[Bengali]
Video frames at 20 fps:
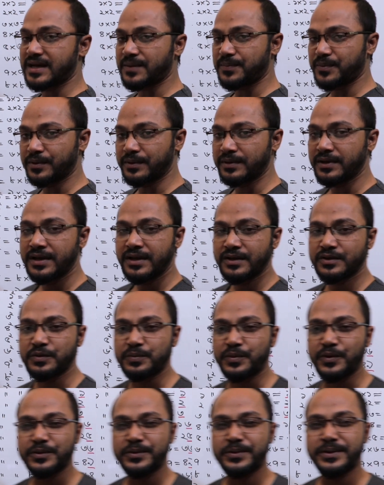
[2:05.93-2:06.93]
স্থাপন তো
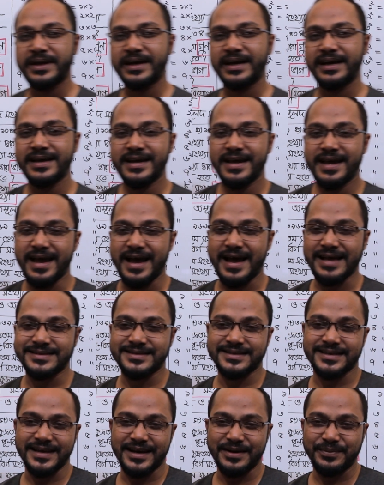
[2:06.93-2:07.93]
বন্ধুরা
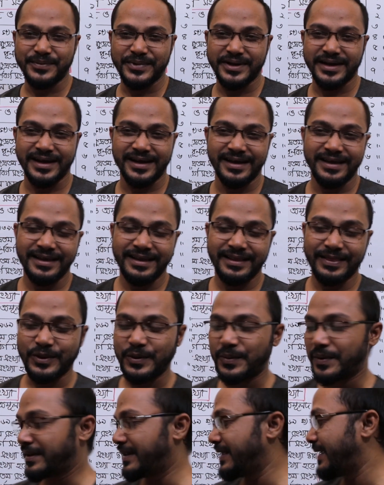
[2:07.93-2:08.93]
আজকে আমরা
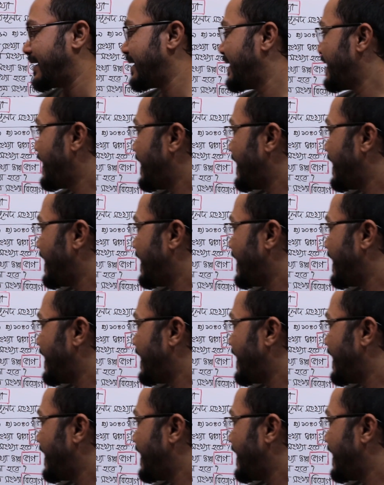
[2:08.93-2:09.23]
তোমাদের